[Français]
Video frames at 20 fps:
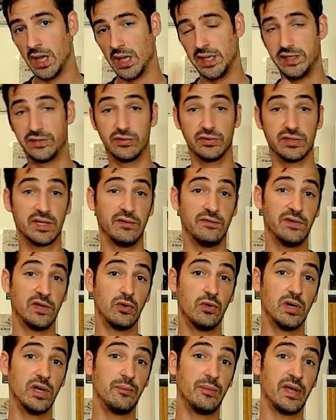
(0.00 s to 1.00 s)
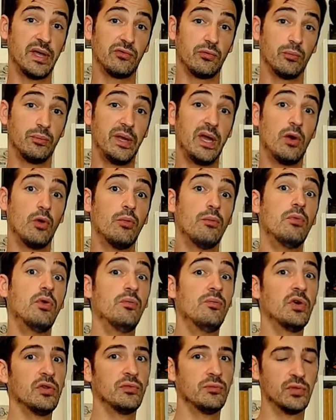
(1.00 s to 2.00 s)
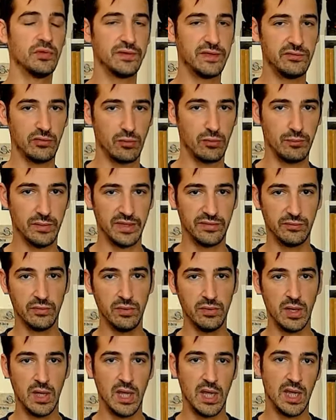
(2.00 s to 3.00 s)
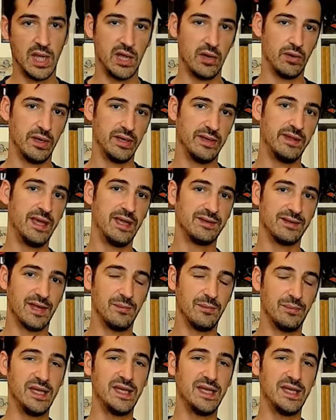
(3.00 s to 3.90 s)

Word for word: Il se serait fait gauler par son père au moment de monter sur le bateau, il aurait été attrapé in